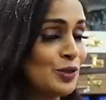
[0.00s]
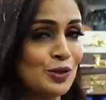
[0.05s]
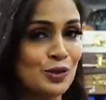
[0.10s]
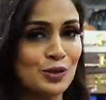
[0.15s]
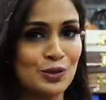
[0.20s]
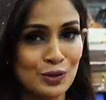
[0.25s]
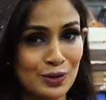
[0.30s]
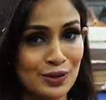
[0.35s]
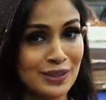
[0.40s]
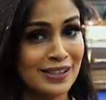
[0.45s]
யூ
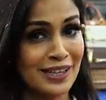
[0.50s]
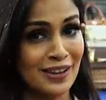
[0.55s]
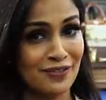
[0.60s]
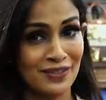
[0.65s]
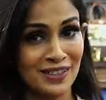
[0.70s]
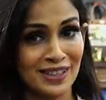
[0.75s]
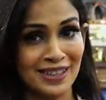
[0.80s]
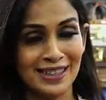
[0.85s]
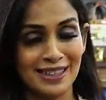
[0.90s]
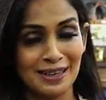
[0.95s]
ஷுட்
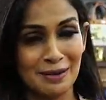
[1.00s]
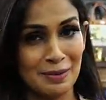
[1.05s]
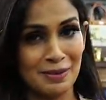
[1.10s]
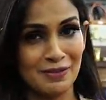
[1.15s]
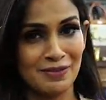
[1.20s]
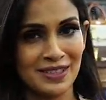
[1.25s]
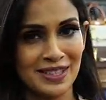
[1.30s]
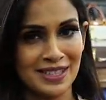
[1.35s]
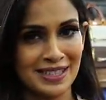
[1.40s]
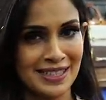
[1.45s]
டெஃபினெட்லி கம்
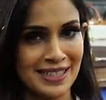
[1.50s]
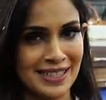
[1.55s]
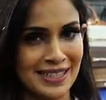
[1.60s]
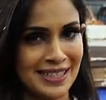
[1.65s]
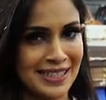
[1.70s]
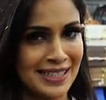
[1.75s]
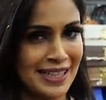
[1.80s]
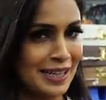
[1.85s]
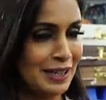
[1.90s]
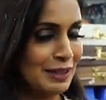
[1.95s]
அண்ட் விசிட்
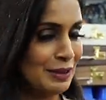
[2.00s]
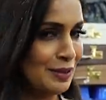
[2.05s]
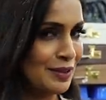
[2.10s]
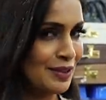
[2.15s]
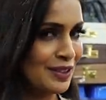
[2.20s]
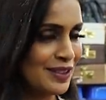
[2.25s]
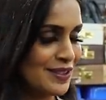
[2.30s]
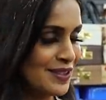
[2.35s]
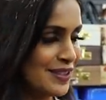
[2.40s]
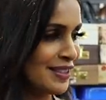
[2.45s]
அண்ட் டேக் அ
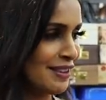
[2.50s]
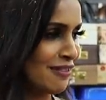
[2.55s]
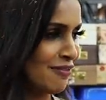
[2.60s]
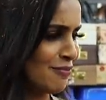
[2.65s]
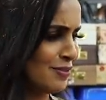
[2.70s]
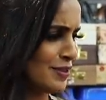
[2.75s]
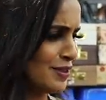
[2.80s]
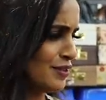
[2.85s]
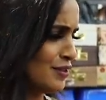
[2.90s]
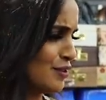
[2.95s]
லுக் யுவர்
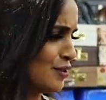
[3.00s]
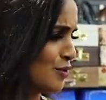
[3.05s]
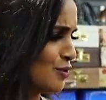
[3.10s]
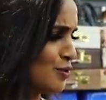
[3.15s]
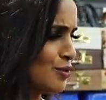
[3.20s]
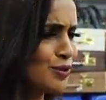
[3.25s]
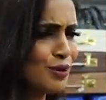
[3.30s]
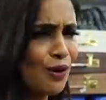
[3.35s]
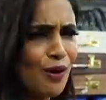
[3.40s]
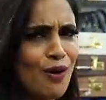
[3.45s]
செல்ஃப் பிகாஸ் இஸ்
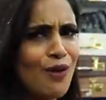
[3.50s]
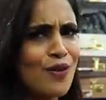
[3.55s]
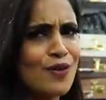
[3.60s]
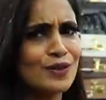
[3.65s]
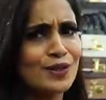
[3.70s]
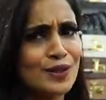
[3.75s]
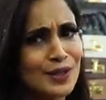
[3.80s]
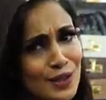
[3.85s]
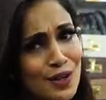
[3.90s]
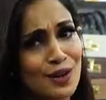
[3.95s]
ஸோ
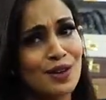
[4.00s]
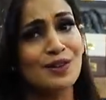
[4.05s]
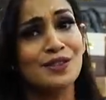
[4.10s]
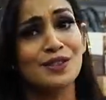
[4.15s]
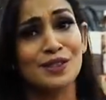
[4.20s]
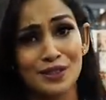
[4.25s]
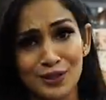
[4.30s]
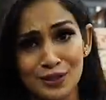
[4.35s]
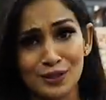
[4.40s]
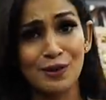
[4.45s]
ஸோ
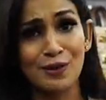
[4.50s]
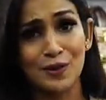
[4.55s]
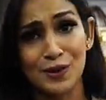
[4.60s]
ஸோ